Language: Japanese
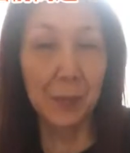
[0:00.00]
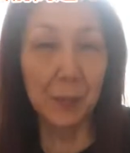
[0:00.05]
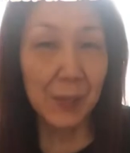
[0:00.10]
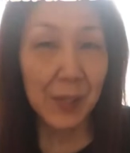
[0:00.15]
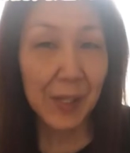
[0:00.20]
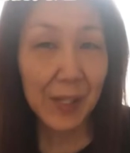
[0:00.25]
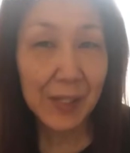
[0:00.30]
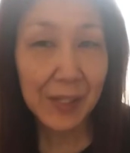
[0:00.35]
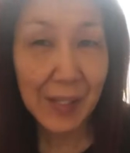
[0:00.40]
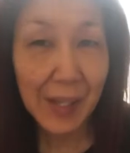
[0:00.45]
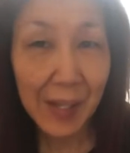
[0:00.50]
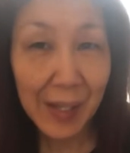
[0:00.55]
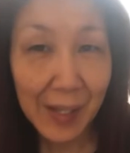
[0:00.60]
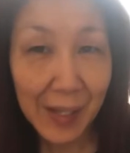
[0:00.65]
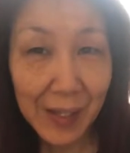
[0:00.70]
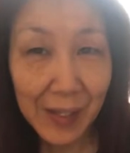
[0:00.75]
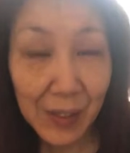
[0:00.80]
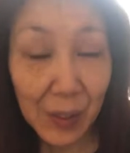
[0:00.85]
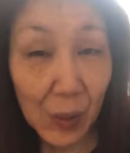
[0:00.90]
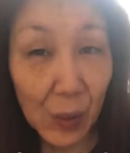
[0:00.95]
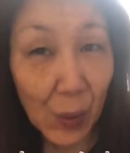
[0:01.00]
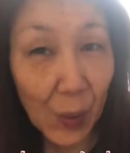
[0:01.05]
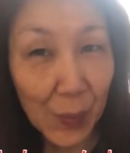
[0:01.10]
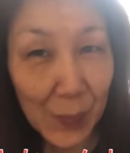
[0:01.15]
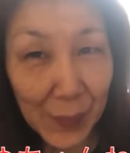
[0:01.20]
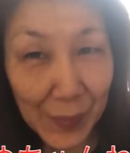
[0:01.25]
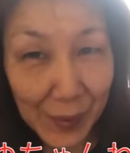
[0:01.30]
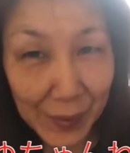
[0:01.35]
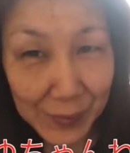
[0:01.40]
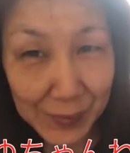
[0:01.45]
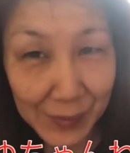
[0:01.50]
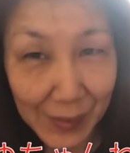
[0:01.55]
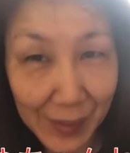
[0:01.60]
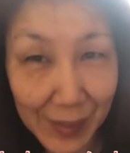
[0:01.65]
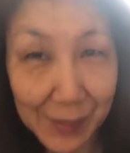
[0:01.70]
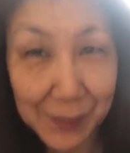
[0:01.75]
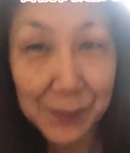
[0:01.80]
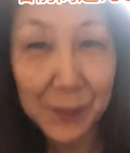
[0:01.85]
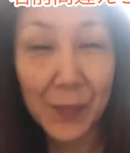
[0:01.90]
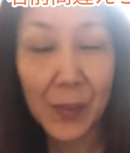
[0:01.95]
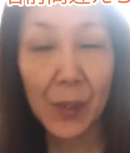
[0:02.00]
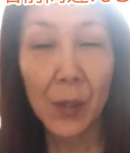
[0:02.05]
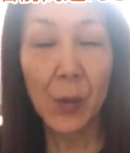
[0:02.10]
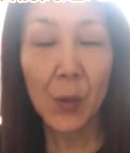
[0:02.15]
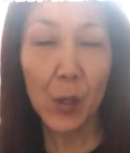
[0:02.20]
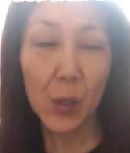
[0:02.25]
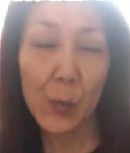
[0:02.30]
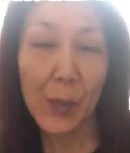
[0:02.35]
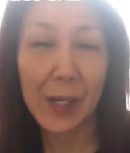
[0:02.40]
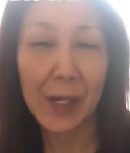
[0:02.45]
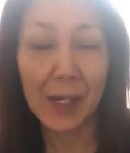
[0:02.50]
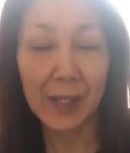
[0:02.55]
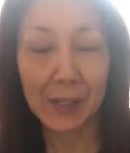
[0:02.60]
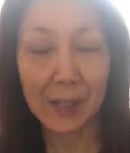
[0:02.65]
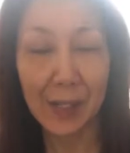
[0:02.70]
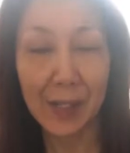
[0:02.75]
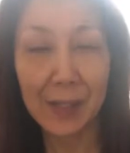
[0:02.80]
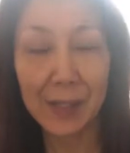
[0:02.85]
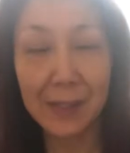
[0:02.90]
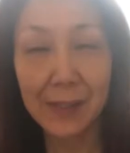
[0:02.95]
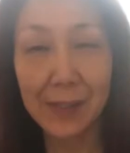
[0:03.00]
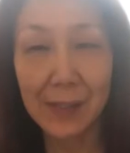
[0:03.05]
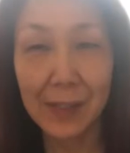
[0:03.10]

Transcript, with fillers: 皆さんこんばんはおバカな